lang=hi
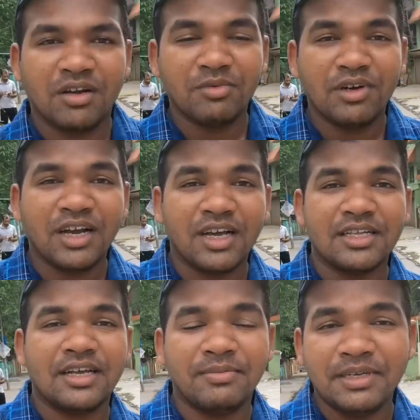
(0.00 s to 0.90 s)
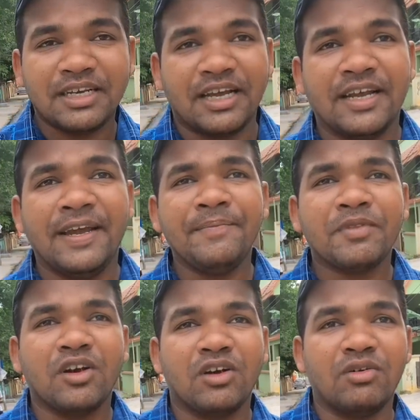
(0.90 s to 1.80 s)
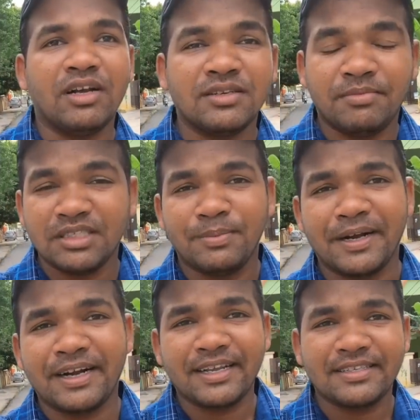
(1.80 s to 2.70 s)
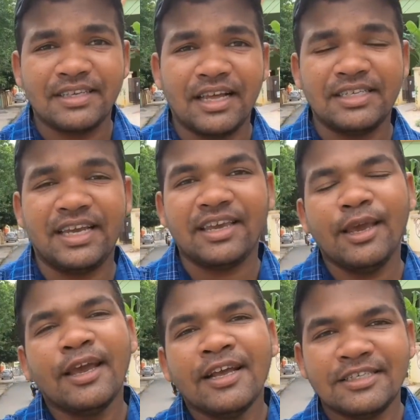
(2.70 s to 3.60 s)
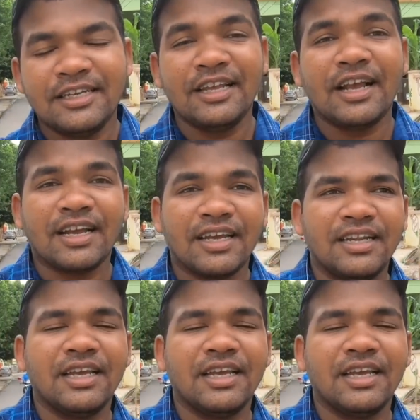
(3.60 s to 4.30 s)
बारामुंडा अभी जाना है और वहाँ से बस पकड़ के सीधा जाएंगे चिलिका के